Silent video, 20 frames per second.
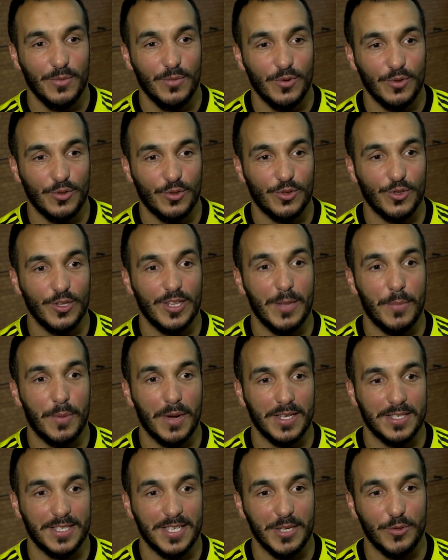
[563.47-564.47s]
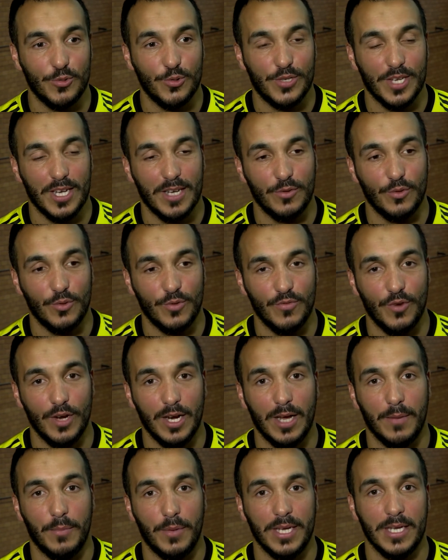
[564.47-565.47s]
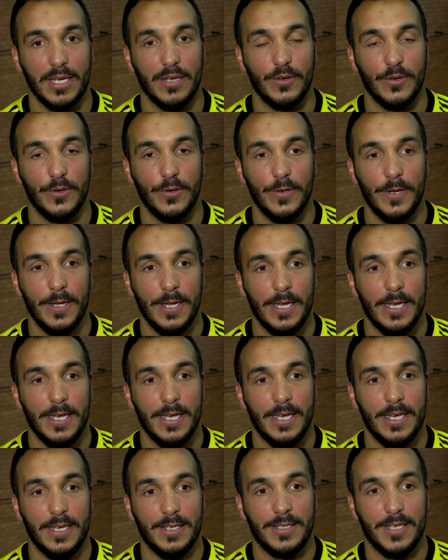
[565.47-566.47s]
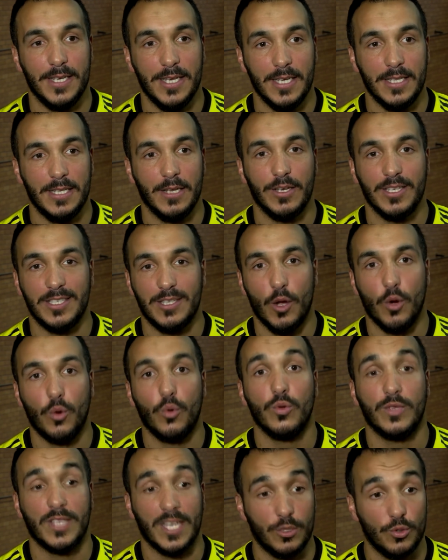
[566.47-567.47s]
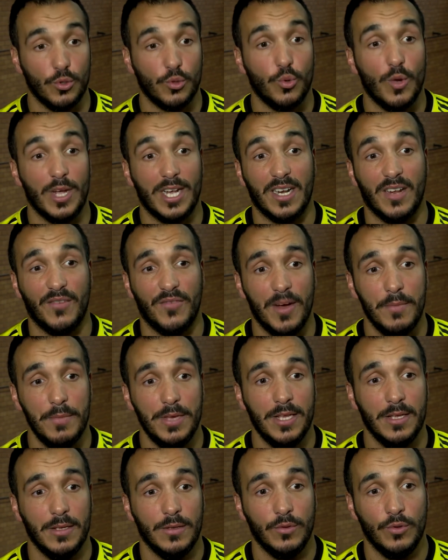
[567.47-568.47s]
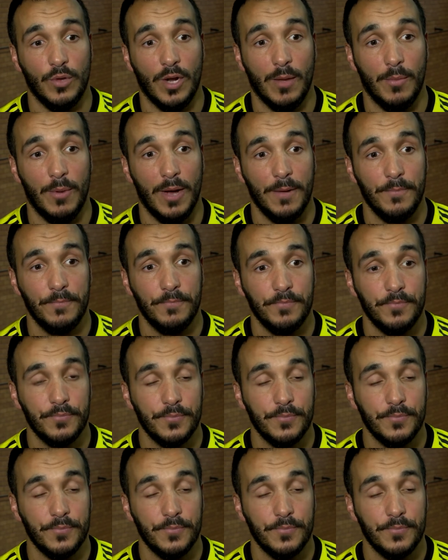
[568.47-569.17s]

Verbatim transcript: Donc se déplacer et tout ça. Donc voilà, après, euh, essayer de rester en contact surtout avec la famille de là-bas